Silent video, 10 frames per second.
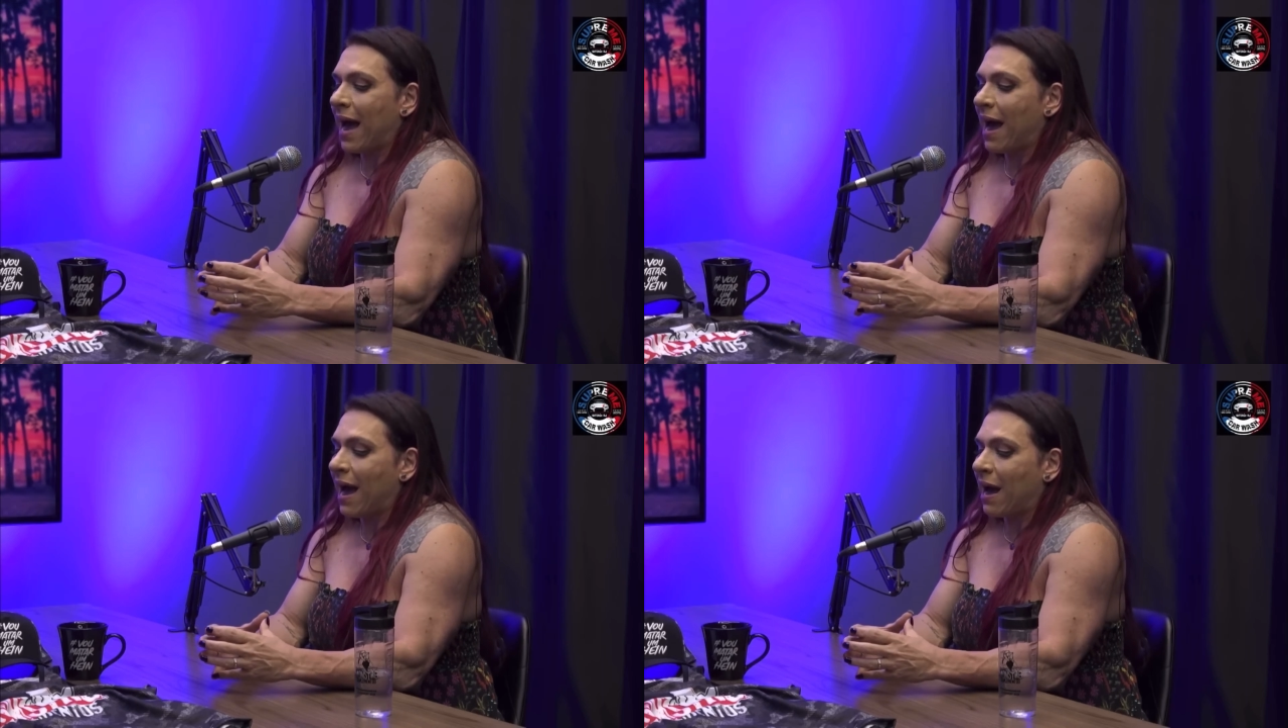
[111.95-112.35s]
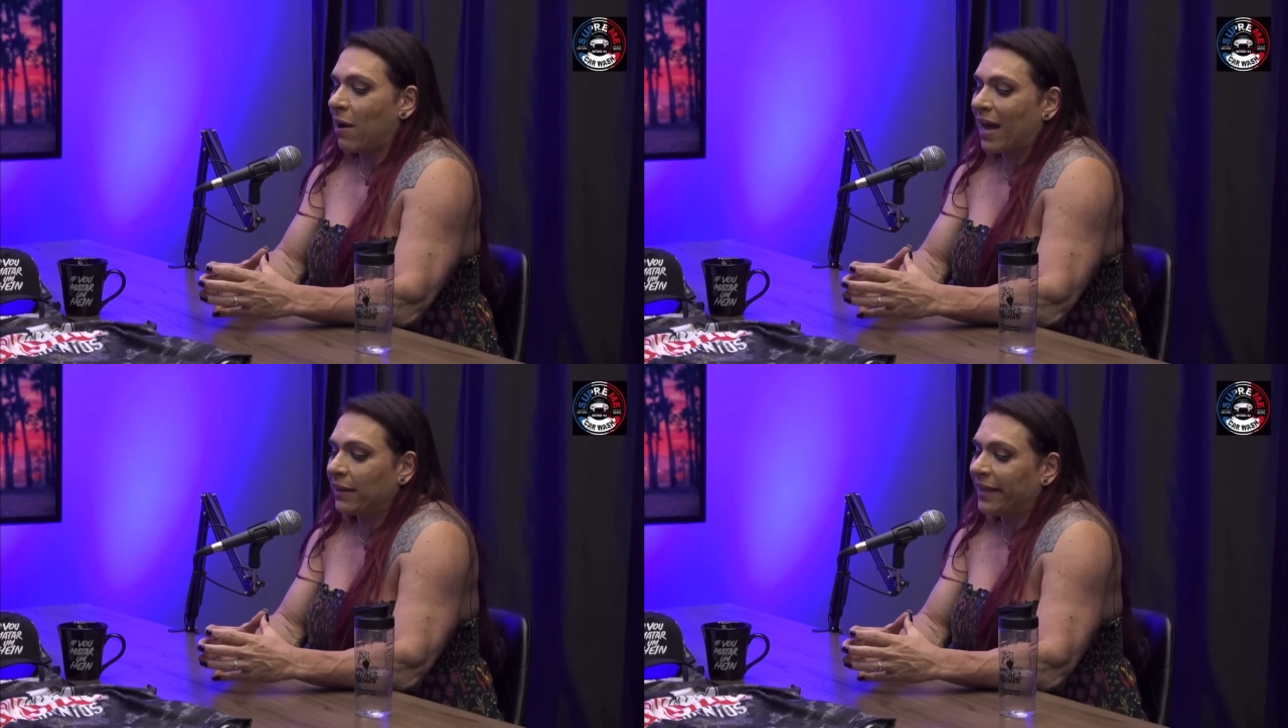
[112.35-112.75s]
a,
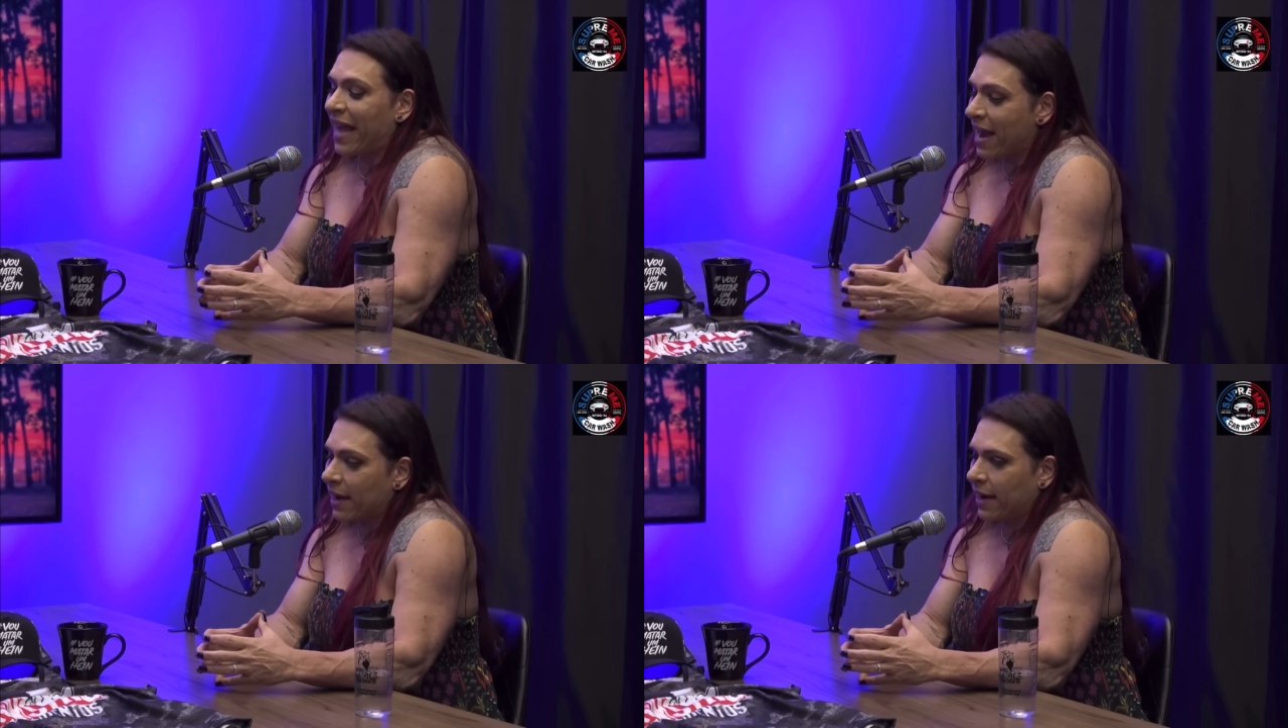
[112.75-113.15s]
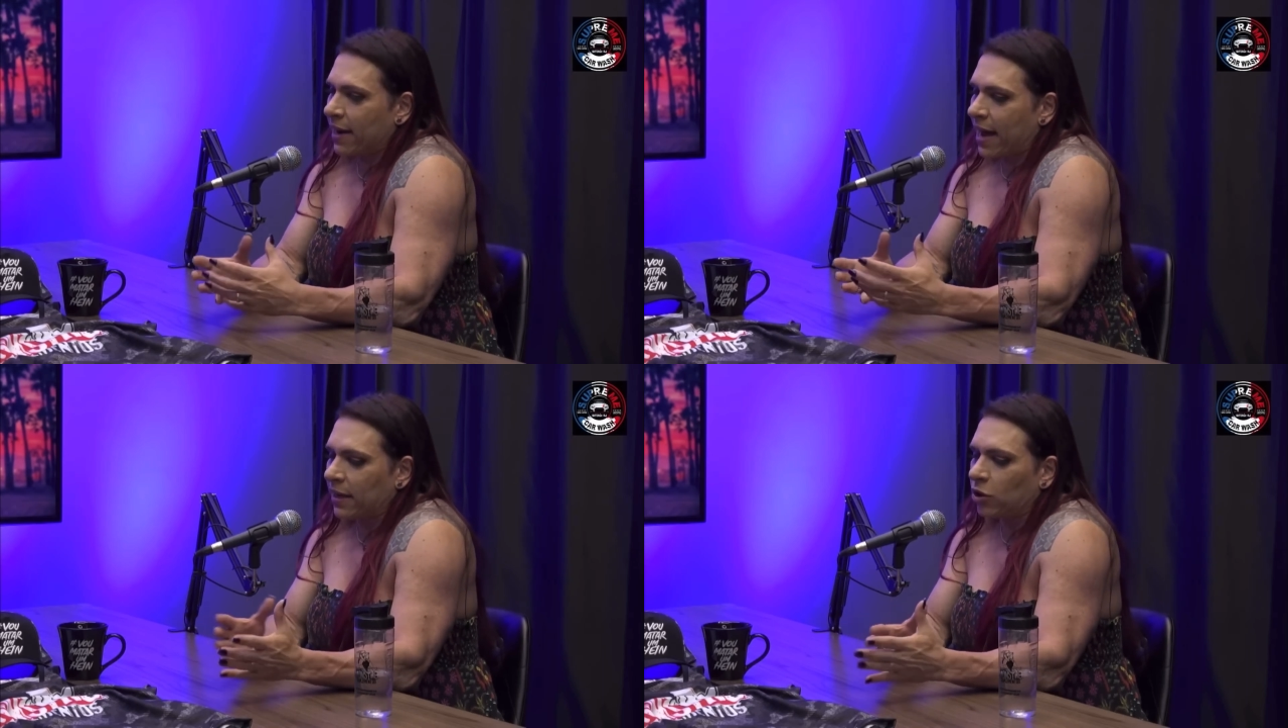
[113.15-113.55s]
a,
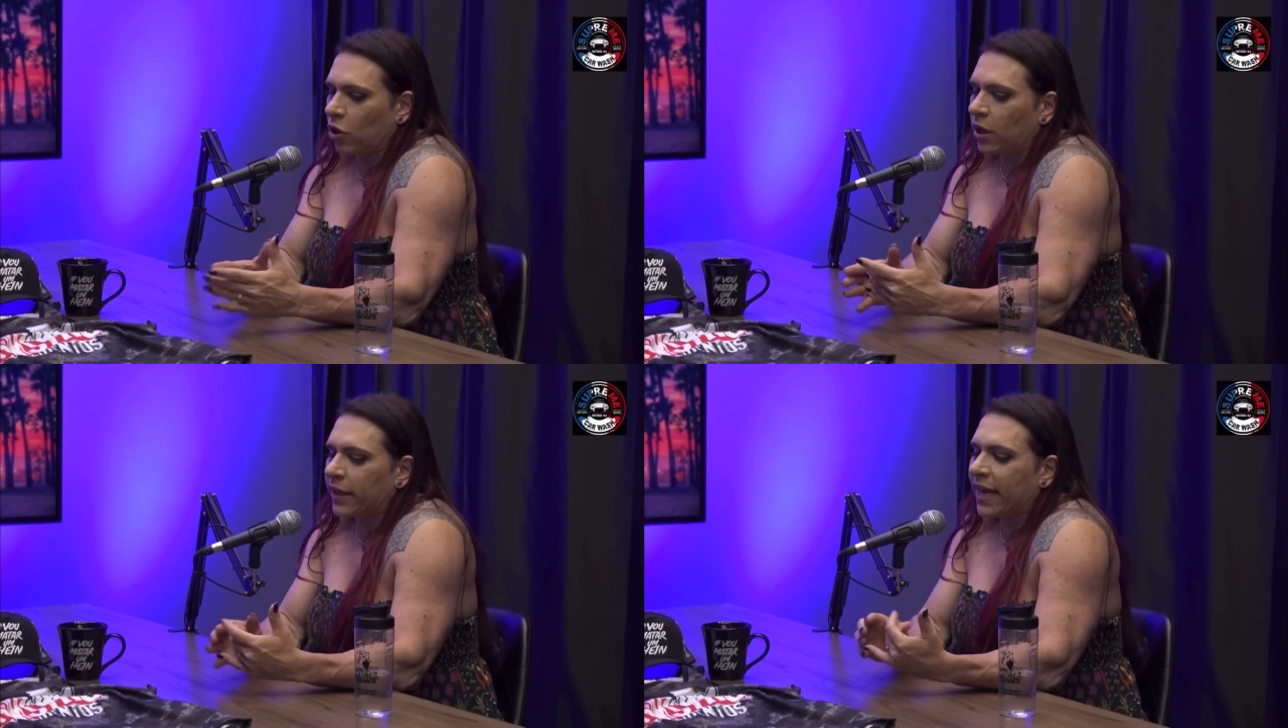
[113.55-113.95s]
DECA, a nandrolona,